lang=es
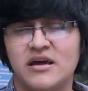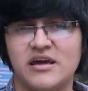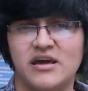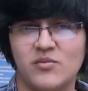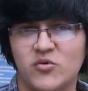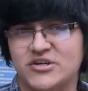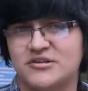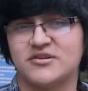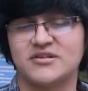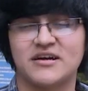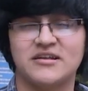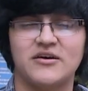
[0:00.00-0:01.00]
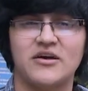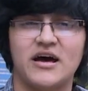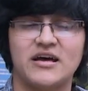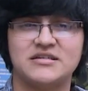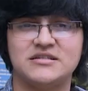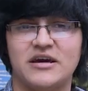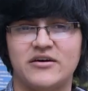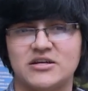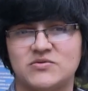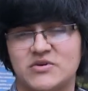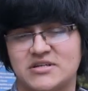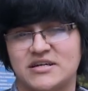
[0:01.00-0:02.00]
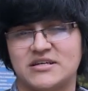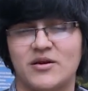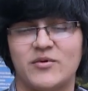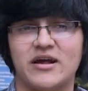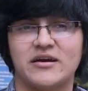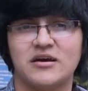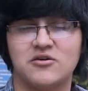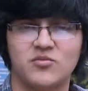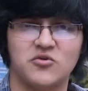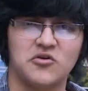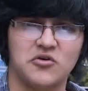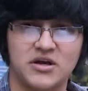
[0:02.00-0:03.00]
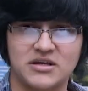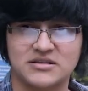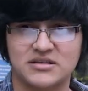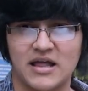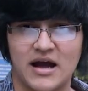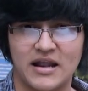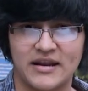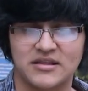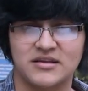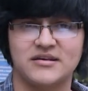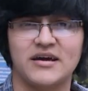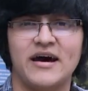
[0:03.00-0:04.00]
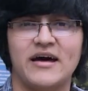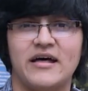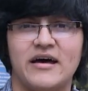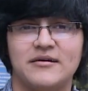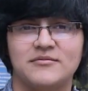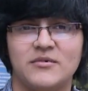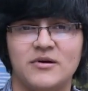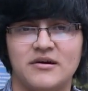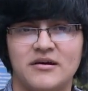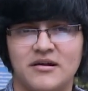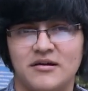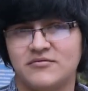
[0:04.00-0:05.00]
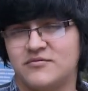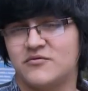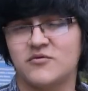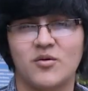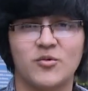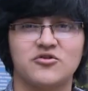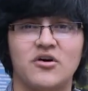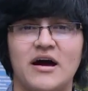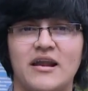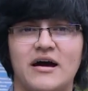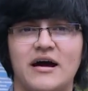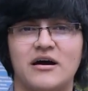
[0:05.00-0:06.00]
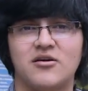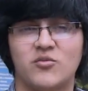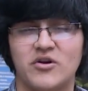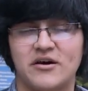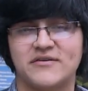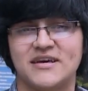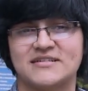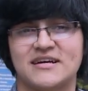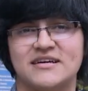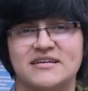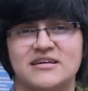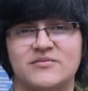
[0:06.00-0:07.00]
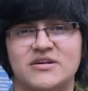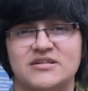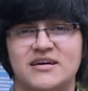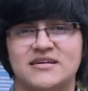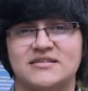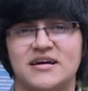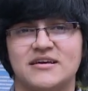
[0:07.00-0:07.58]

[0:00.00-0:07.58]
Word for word: y muchas otras actividades chéveres pues que se arman aquí como lo es la natillada, como toda la, como una fiesta que siempre se gesta